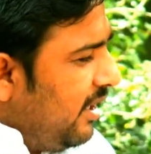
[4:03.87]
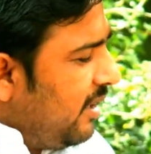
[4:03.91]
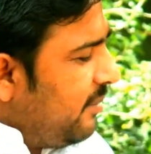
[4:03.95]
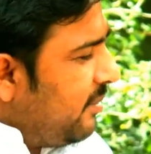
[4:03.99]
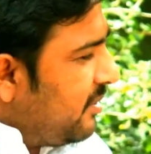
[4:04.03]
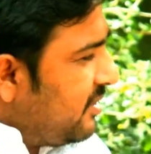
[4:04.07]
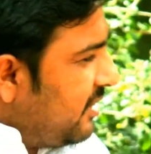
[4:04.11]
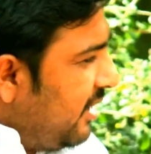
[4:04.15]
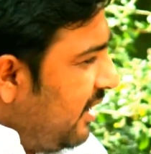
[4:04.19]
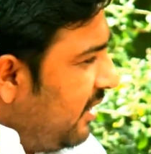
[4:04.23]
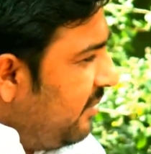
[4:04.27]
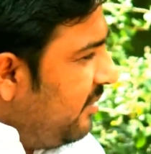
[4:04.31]
एक
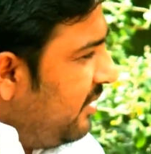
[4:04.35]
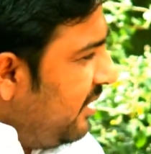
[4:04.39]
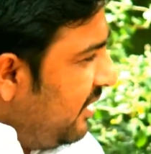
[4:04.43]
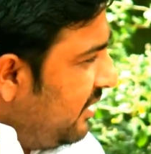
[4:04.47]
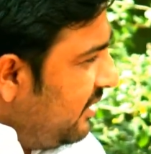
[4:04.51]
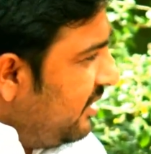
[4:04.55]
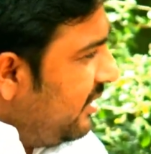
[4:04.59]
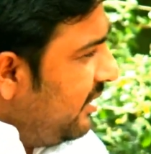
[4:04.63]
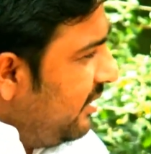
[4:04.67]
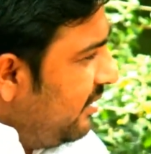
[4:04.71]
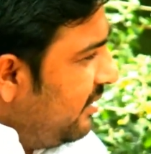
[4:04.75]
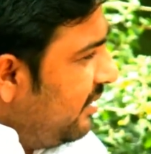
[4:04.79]
परसेंट भी
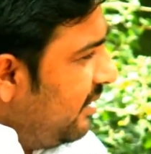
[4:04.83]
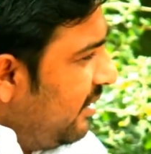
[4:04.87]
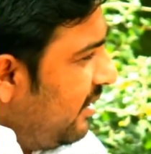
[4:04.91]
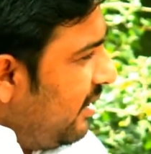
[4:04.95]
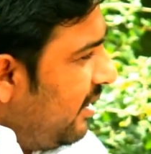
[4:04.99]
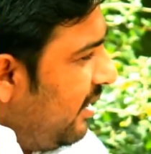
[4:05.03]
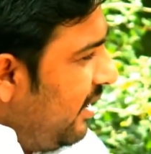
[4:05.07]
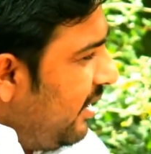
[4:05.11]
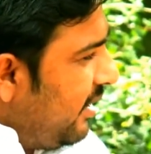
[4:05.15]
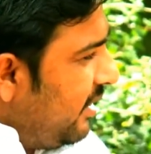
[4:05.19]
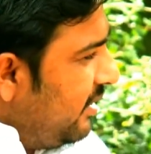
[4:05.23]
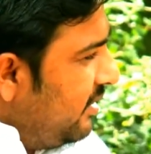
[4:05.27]
नहीं थी
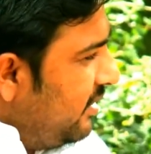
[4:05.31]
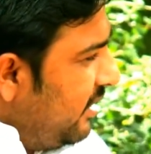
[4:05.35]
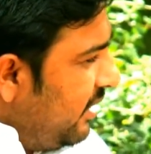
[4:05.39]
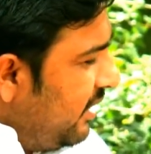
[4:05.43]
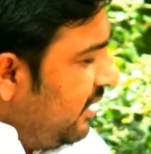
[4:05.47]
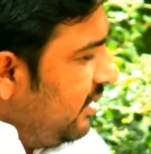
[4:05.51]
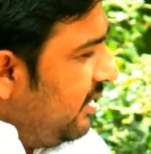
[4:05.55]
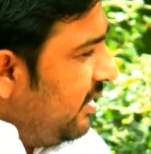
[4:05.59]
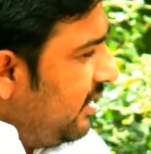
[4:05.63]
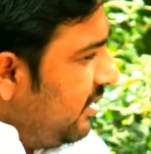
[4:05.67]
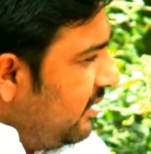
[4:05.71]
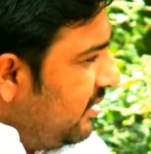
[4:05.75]
लेकिन
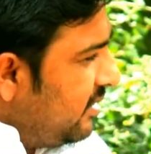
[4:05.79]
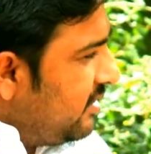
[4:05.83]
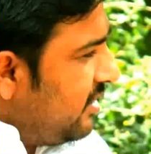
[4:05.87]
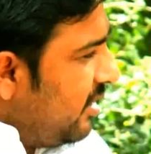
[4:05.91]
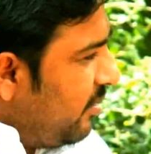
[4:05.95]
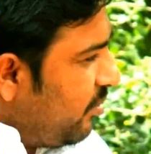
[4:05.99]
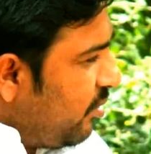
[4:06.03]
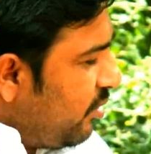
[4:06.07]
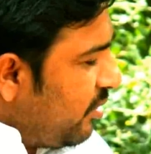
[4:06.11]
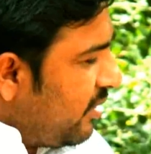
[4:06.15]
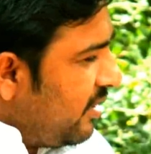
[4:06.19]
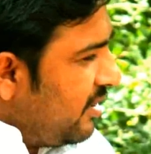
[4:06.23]
धीरे धीरे
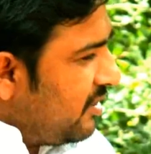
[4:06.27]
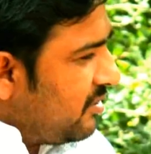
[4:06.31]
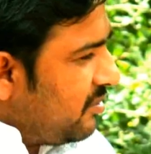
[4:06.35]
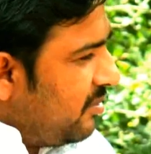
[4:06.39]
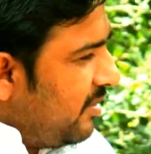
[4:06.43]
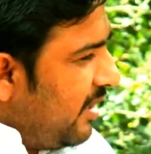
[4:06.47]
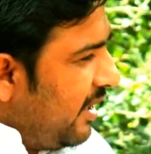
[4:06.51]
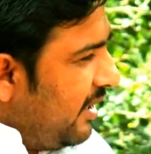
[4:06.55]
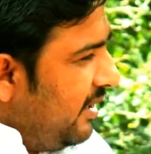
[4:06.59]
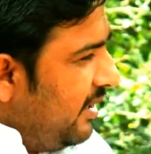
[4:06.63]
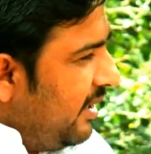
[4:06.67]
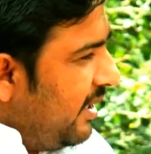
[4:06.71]
जैसे
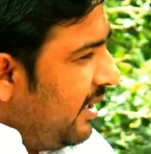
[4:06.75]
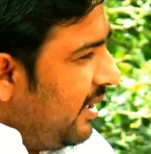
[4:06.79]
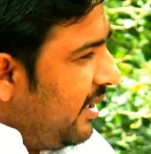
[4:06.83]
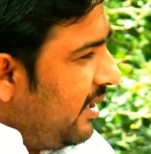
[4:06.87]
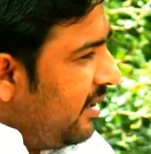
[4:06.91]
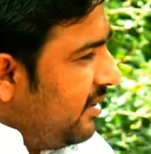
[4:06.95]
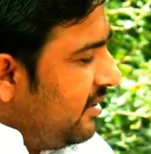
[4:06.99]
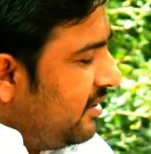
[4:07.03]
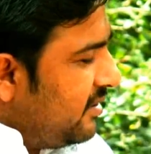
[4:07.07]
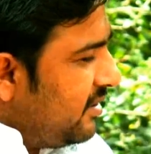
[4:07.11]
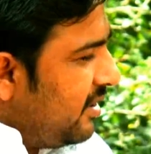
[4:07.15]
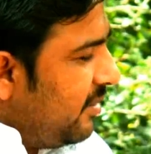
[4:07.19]
प्रोग्रेस में आई
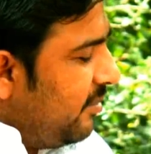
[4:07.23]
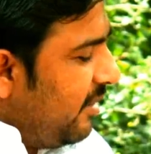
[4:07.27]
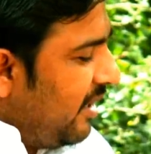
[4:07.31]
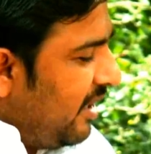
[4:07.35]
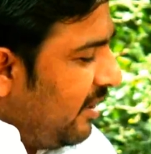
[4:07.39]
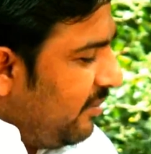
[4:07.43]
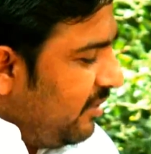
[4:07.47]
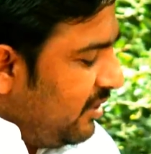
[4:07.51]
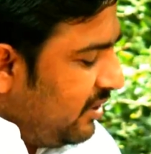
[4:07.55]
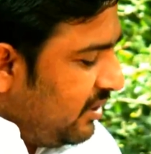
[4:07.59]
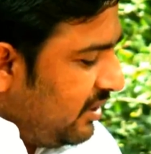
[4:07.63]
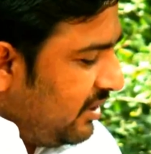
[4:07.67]
है जैसे
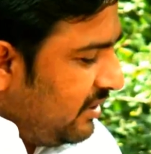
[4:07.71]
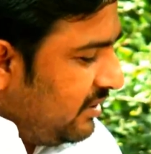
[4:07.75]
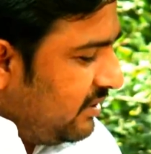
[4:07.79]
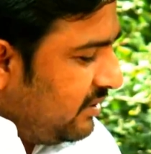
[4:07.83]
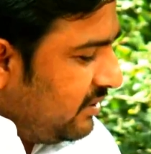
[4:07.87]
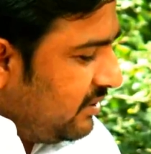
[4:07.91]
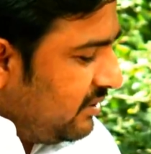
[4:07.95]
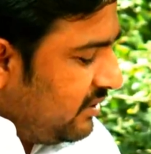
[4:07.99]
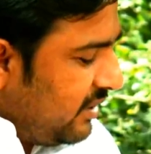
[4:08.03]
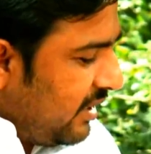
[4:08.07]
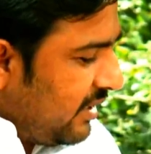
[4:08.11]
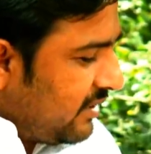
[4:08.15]
मैंने भी
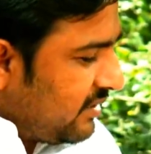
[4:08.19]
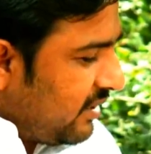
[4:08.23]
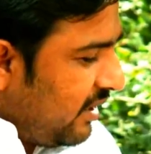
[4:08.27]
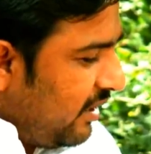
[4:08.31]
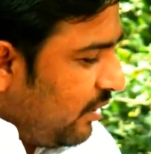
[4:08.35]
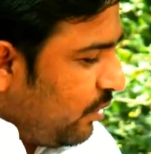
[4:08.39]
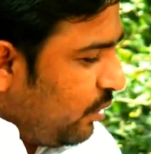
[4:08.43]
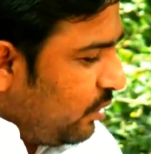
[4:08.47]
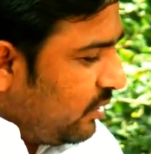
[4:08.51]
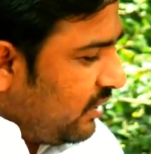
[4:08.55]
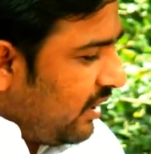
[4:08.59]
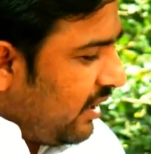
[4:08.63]
तीन चार
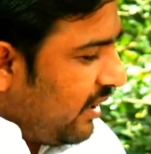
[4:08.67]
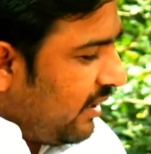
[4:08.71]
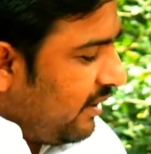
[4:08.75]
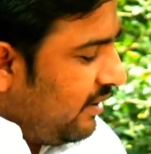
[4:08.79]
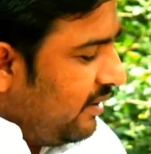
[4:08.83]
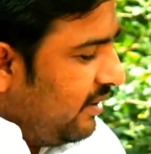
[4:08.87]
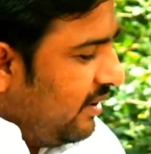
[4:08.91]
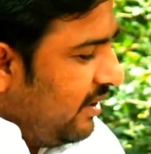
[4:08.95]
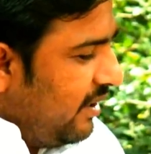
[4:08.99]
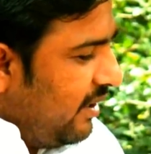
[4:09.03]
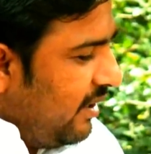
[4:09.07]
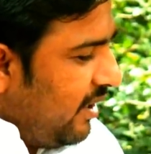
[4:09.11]
साल
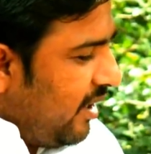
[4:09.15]
लगातार